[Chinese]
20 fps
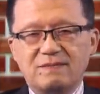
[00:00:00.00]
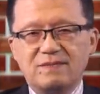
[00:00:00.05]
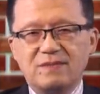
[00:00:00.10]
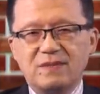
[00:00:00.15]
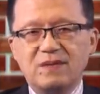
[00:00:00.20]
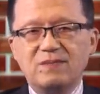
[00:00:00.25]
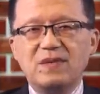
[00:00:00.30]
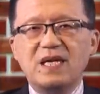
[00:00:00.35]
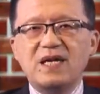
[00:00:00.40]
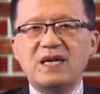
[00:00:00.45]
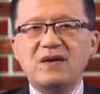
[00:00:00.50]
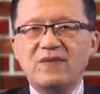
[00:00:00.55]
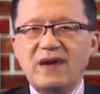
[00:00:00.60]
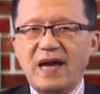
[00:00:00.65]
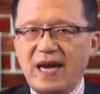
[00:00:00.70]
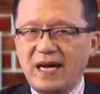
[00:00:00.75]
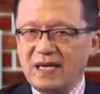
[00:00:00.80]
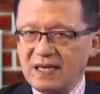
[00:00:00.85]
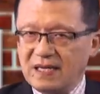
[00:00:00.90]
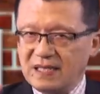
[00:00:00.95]
那么另
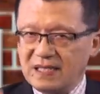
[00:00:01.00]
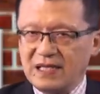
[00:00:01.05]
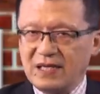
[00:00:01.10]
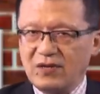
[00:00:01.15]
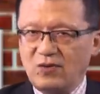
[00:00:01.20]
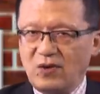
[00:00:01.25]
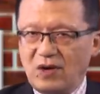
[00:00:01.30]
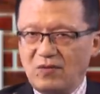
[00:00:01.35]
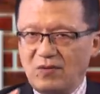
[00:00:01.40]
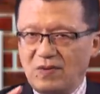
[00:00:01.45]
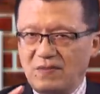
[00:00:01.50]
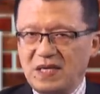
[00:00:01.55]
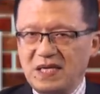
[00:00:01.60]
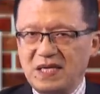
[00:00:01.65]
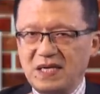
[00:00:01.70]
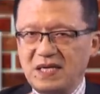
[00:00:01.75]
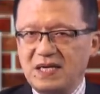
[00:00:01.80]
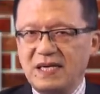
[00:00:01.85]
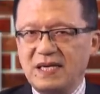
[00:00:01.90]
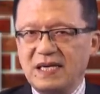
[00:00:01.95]
外一个情况，我们
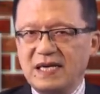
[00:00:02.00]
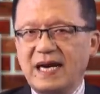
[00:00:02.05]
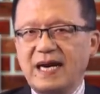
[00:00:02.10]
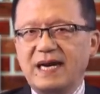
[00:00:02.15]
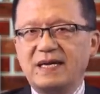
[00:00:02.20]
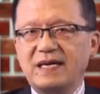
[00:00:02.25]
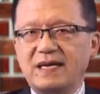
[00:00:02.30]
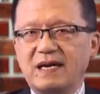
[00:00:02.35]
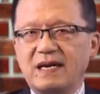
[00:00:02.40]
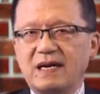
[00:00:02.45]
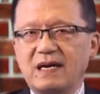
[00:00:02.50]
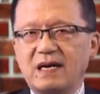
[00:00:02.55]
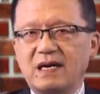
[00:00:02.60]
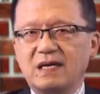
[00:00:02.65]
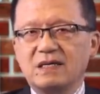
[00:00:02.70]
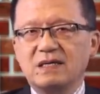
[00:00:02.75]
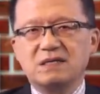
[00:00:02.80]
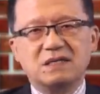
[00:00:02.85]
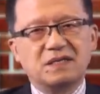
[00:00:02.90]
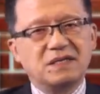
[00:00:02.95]
也可以看一看
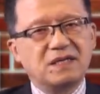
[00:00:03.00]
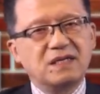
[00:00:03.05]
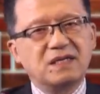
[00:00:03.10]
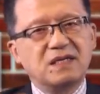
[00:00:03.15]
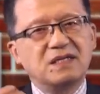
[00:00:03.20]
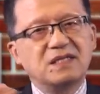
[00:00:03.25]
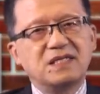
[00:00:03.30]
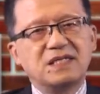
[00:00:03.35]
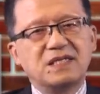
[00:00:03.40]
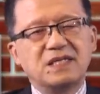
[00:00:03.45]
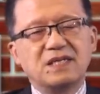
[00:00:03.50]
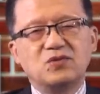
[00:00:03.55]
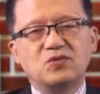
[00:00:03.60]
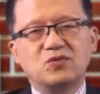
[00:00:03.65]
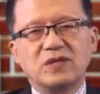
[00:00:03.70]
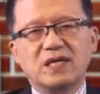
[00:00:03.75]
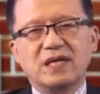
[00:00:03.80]
哈，可能更清楚的